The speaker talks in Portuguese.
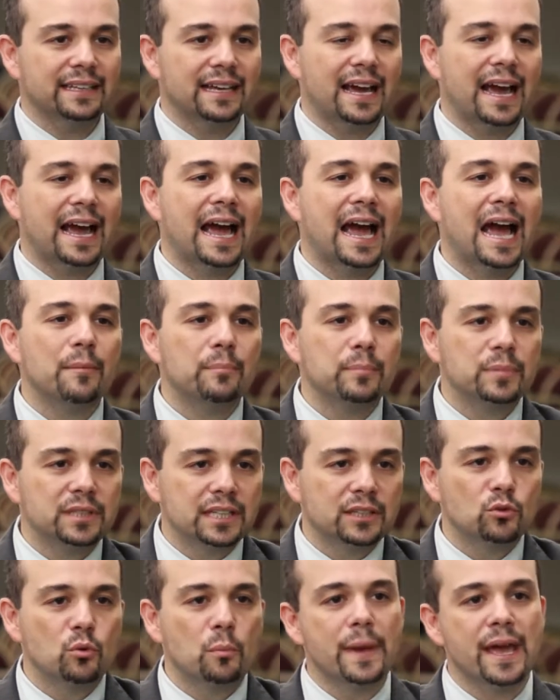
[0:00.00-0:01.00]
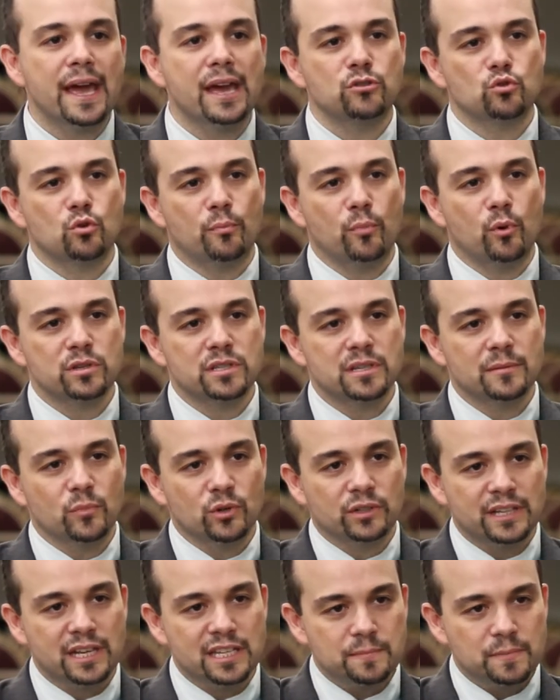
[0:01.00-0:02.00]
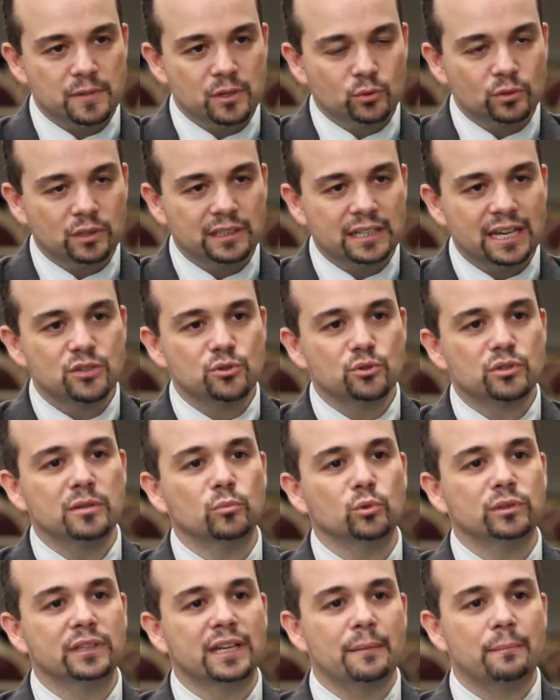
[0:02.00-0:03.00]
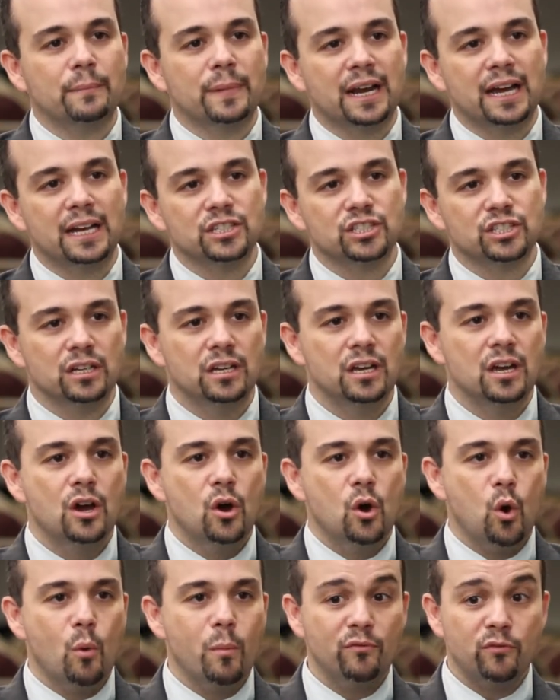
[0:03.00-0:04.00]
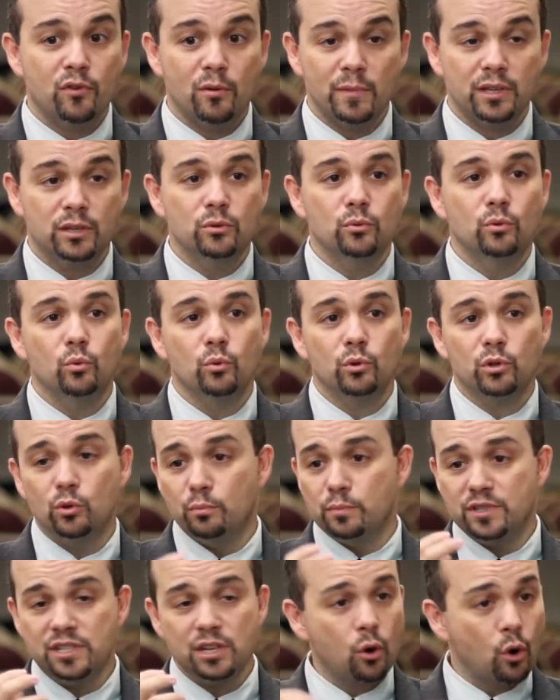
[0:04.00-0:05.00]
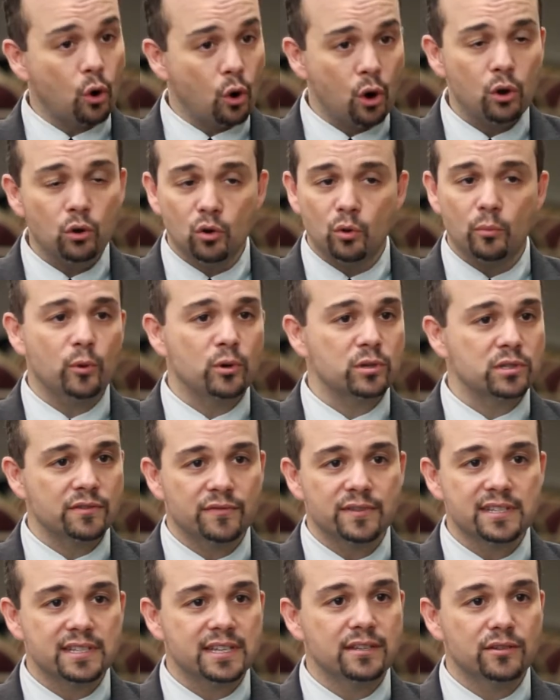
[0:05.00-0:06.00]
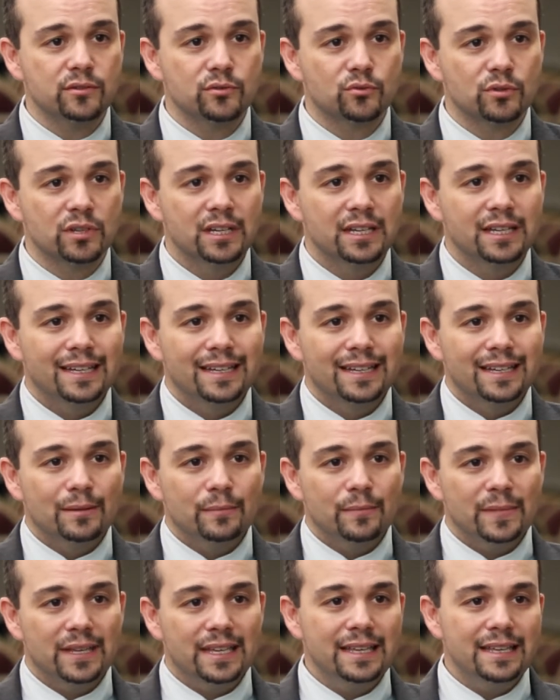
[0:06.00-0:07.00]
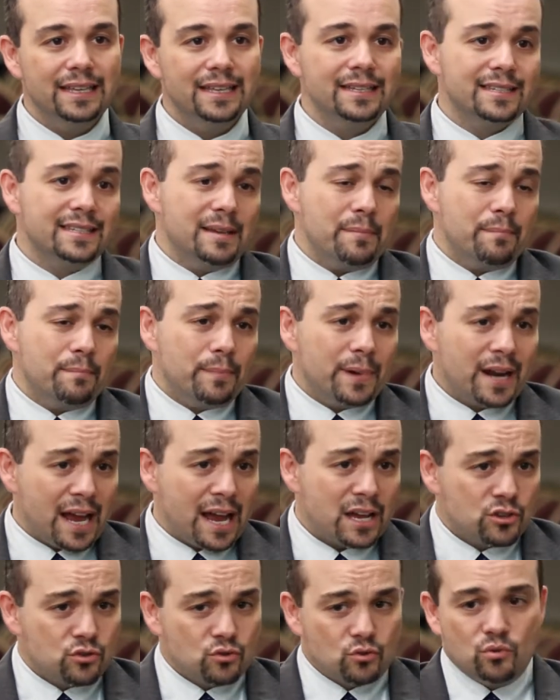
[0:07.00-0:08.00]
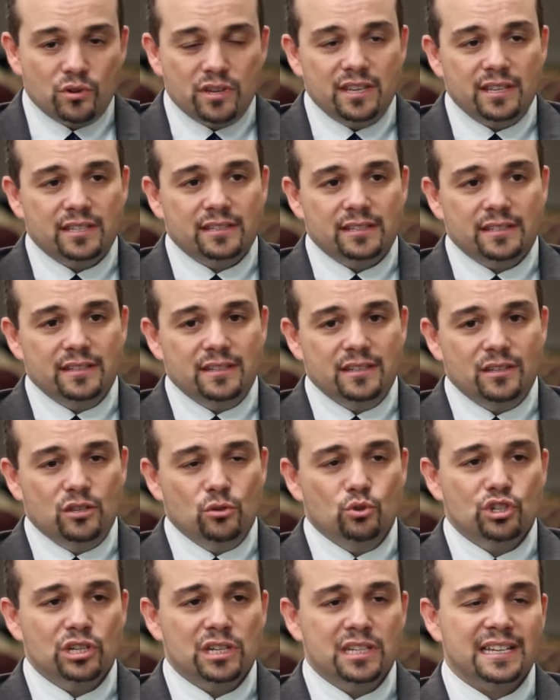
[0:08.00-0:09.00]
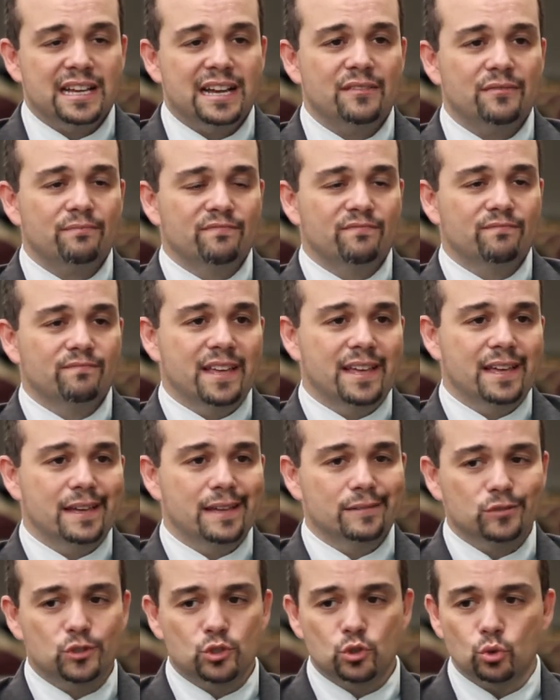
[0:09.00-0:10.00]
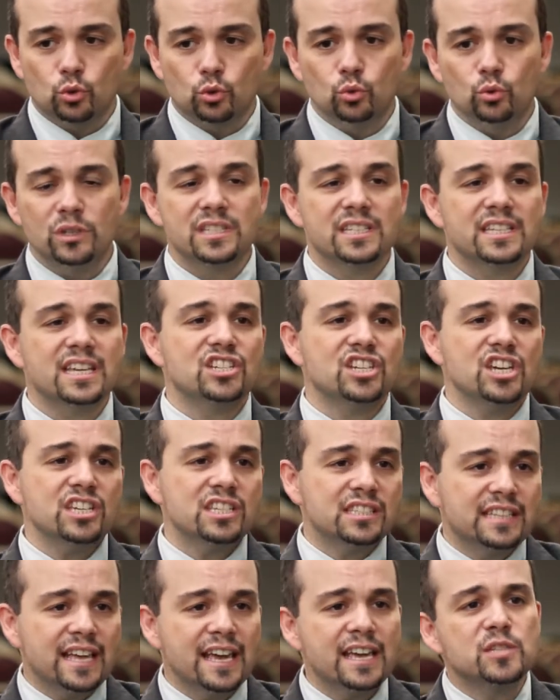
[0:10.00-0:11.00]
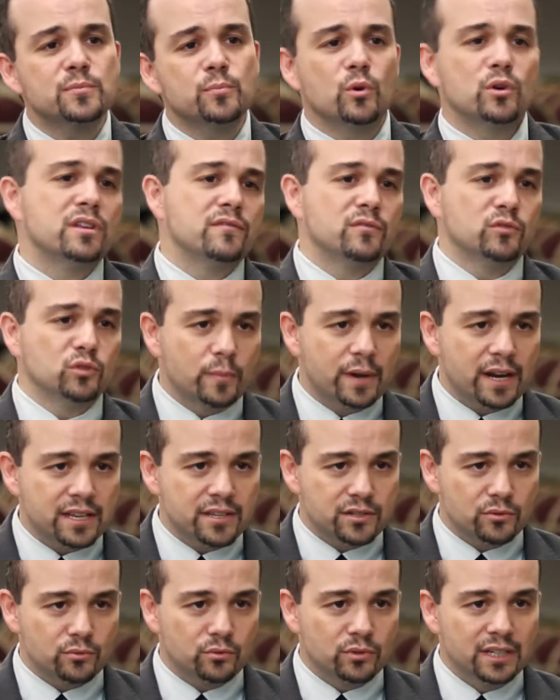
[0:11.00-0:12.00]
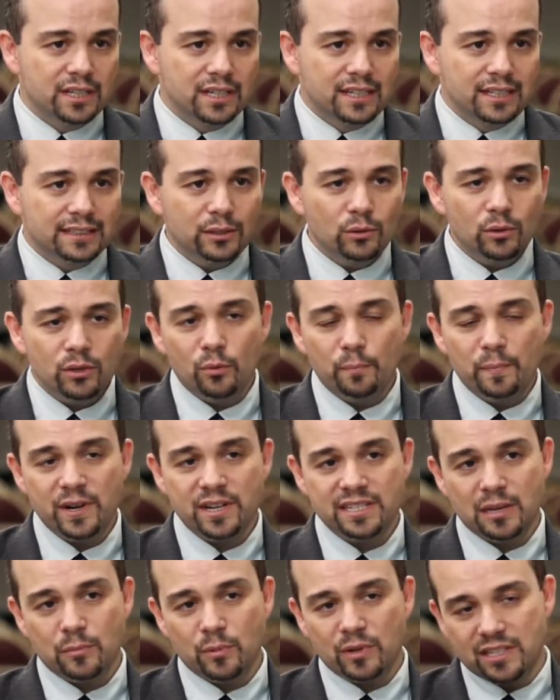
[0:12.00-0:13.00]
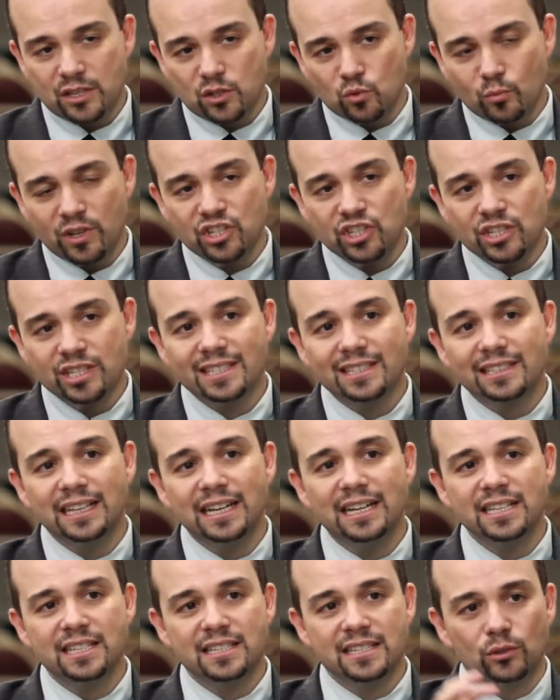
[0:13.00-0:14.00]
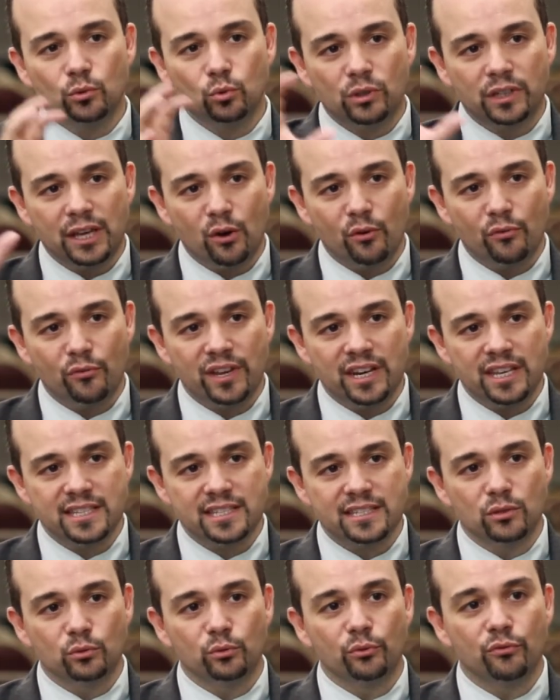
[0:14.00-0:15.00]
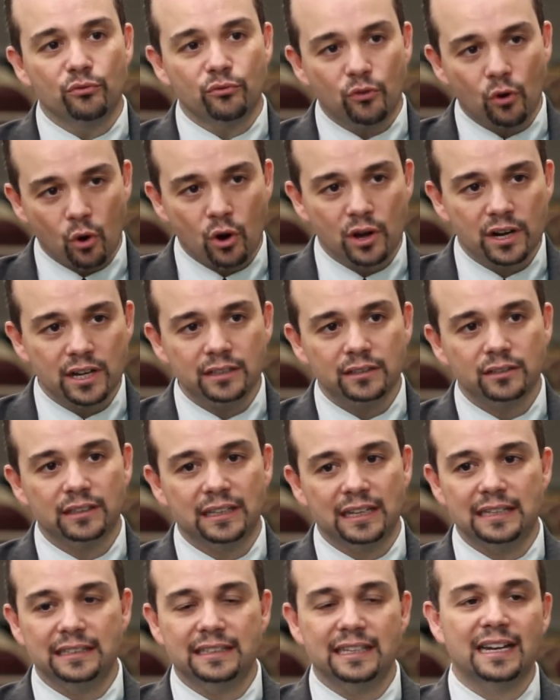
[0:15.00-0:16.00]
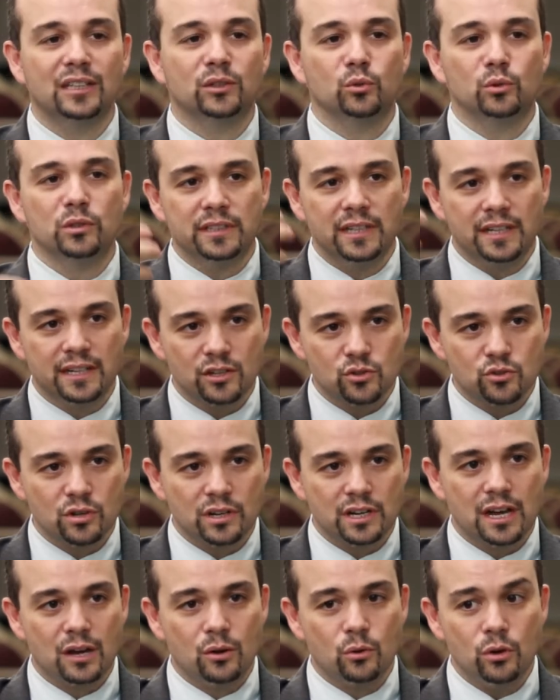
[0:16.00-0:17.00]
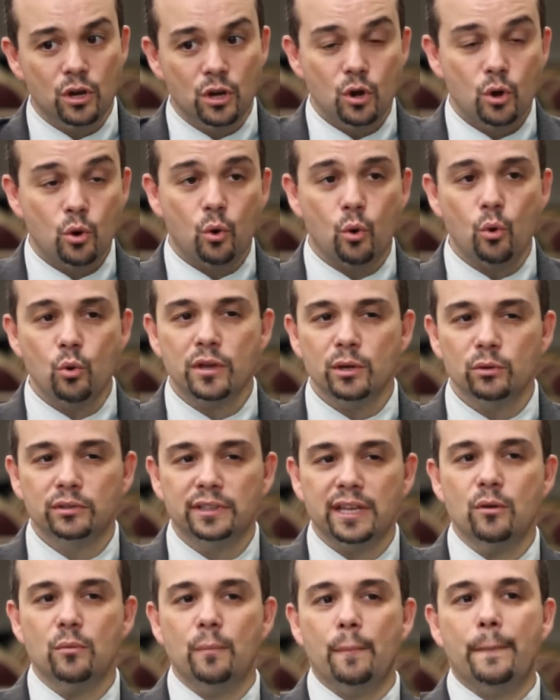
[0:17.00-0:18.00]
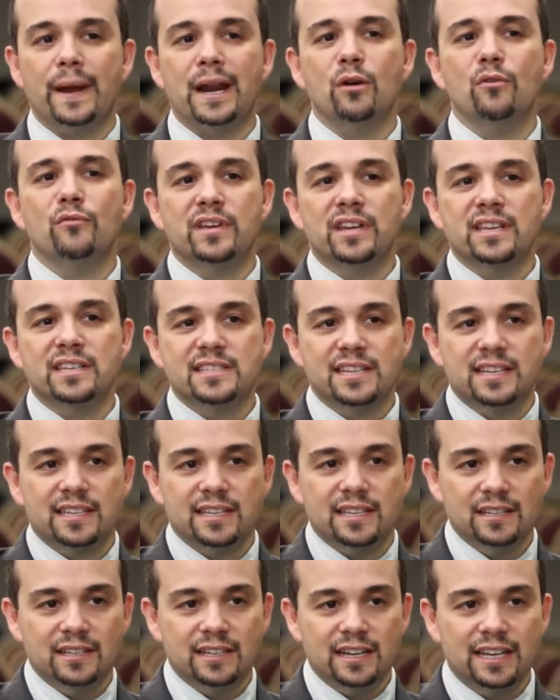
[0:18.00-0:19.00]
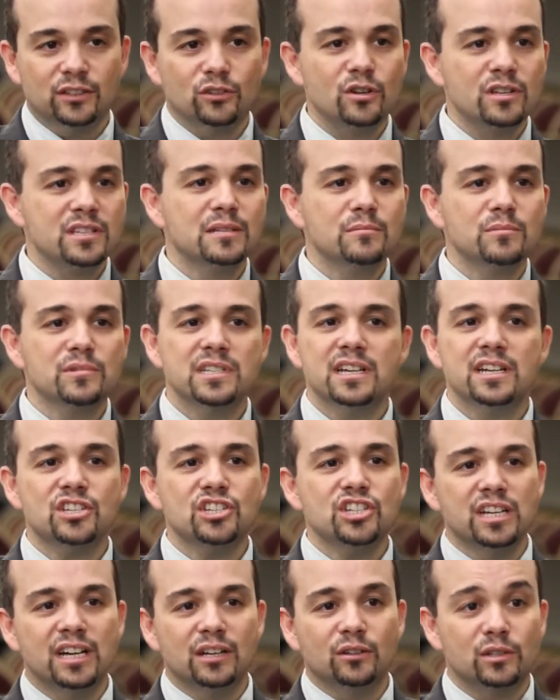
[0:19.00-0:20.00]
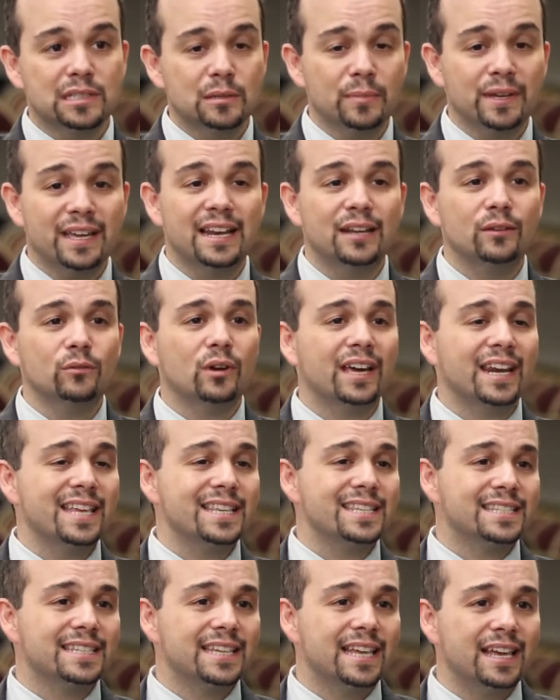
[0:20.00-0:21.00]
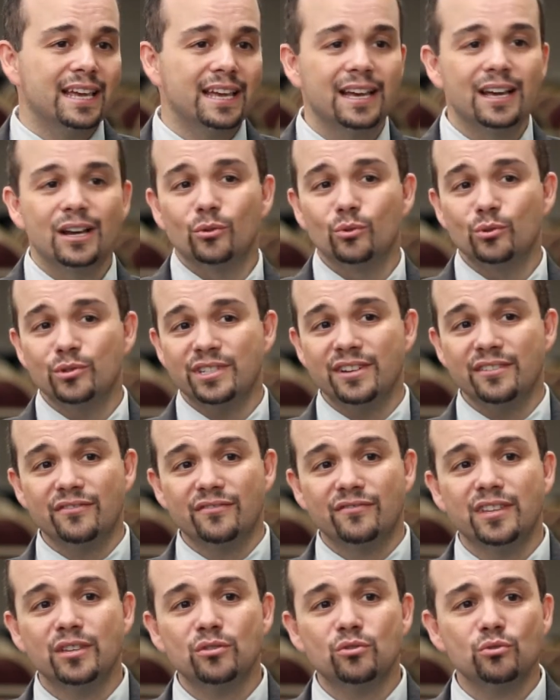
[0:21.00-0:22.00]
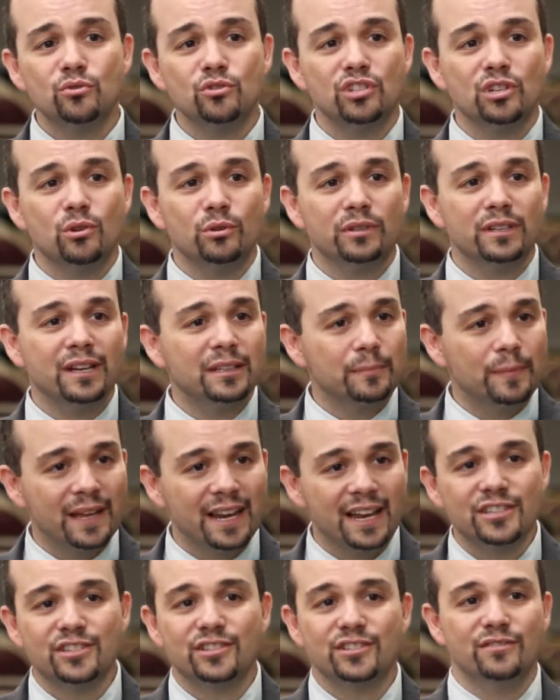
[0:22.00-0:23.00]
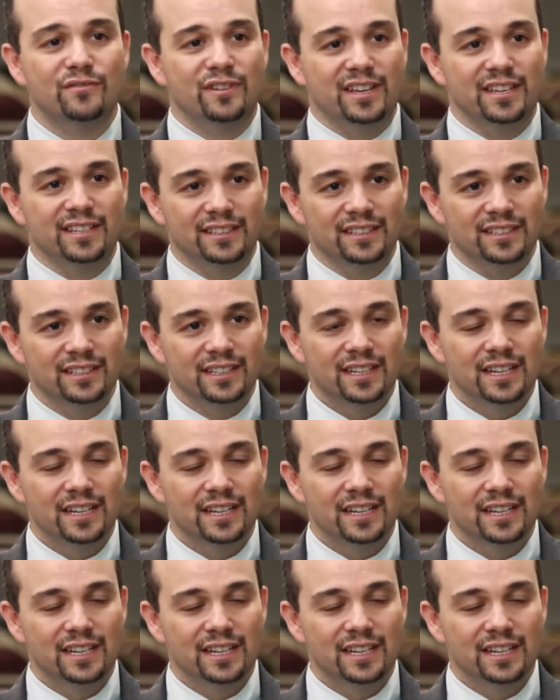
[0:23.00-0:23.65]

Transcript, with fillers: rápida que o médico possa abordar a espiritualidade, o que muda na prática, uma forma que o, que o psicólogo possa fazer isso e, e ser prático e, e utilizar é, estruturas que a gente tem disponível no Brasil. Então eu percebo às vezes uma distância do que é oferecido fora da literatura internacional com o que eu tenho para oferecer aqui. Ainda nós estamos engatinhando, nós estamos querendo crescer os serviços de cuidado paliativo ainda.